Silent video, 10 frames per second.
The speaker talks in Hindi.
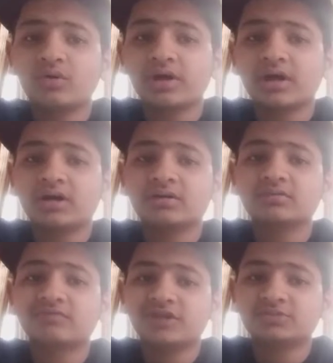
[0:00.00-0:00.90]
हो गया
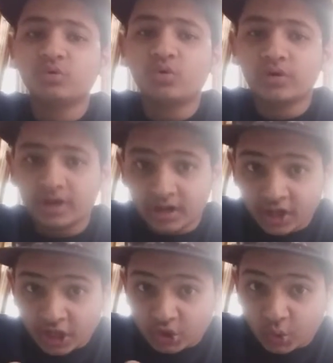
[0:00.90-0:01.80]
फेसबुक हो गया
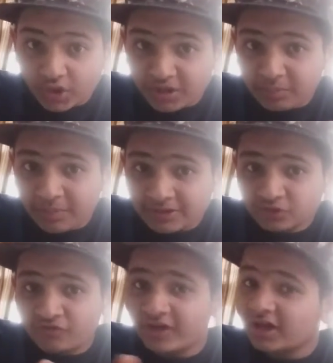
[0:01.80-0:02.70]
तो इन पे
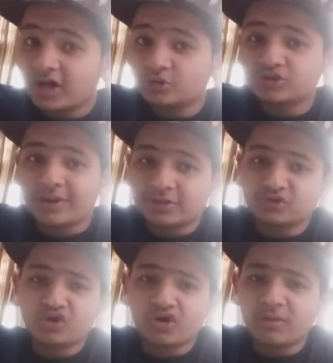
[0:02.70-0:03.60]
जो फेक अकाउंट्स आपने
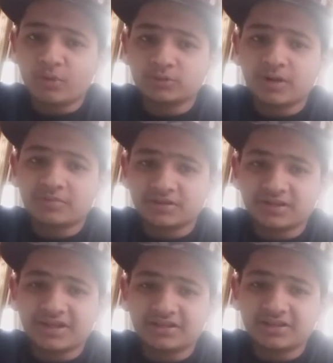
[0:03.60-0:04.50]
सुना होगा बहुत बार
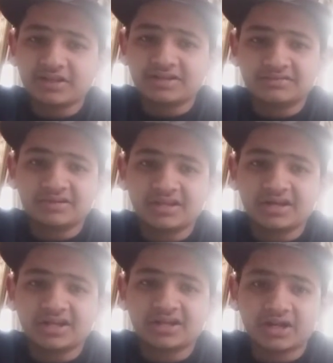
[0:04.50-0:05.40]
बनते रहते हैं
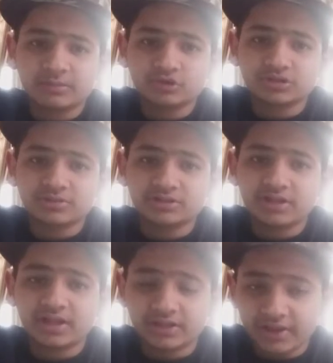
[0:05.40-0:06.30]
अलग अलग नामों से
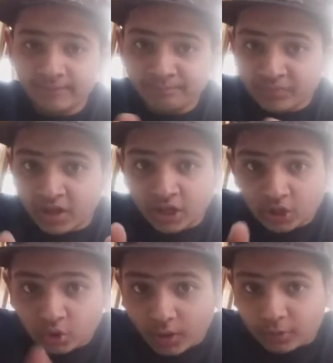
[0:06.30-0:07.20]
बनते रहते हैं
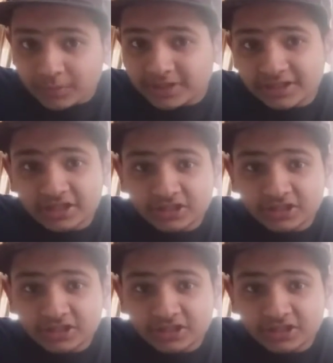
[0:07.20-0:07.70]
तो आपको पता है कि